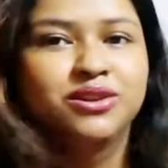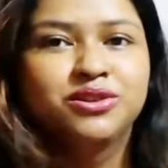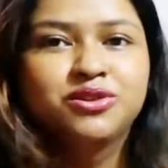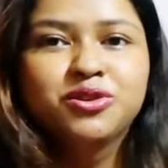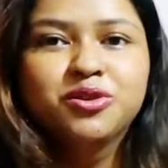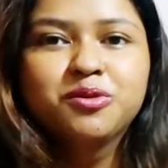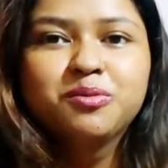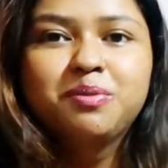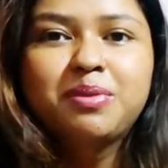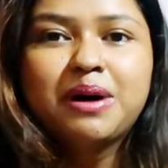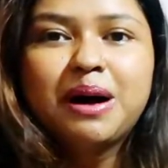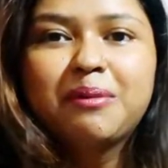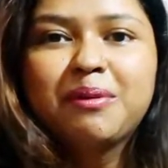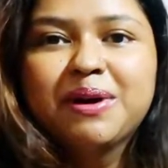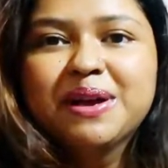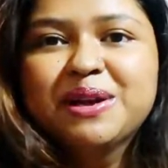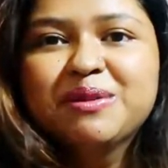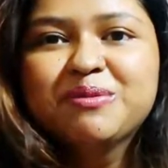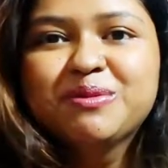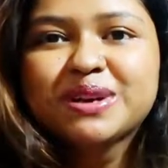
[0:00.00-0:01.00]
তো
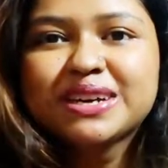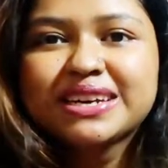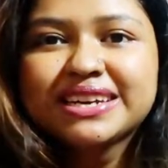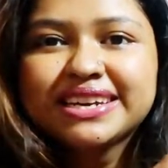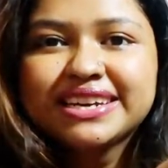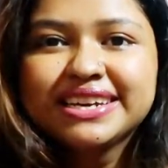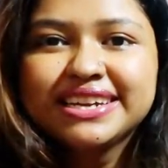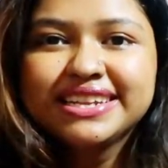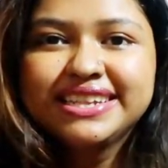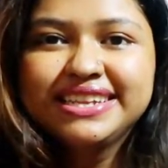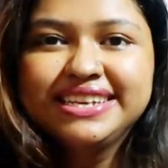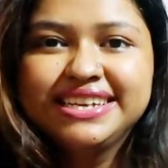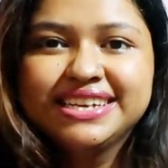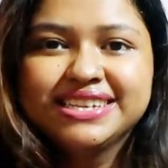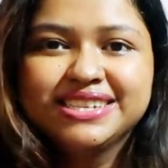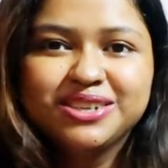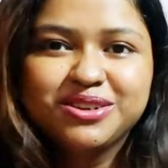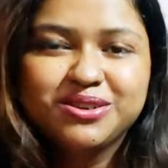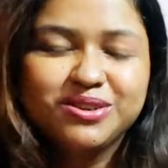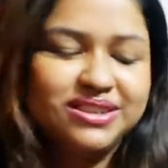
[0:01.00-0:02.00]
বাবাই আমাকে
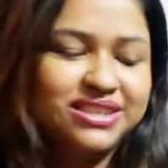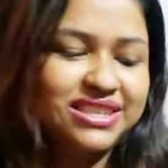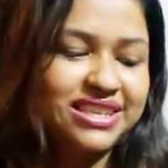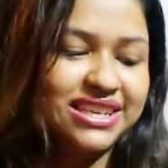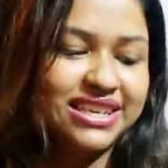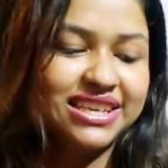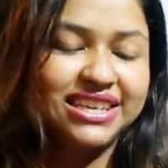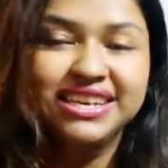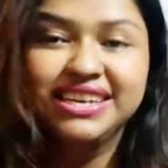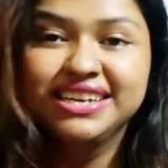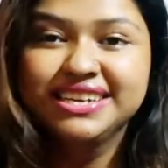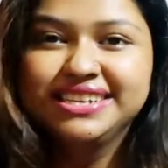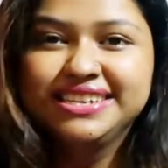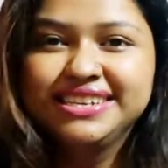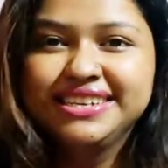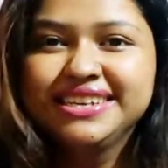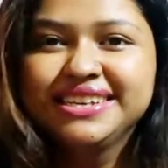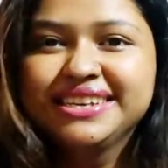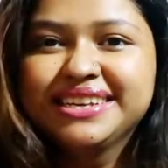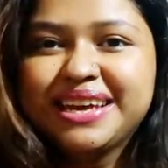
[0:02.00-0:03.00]
দিয়েছে হচ্ছে গিয়ে
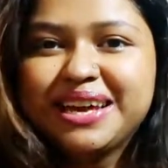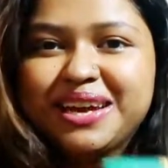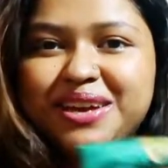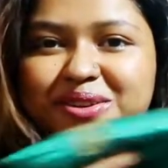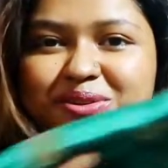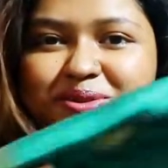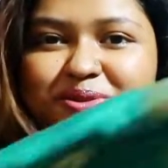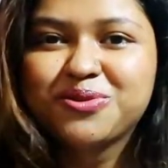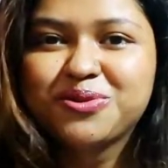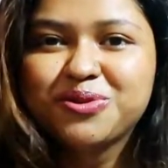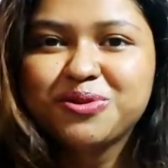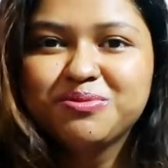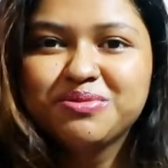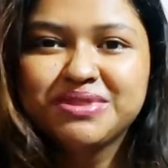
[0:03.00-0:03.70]
ঠিক এই রকম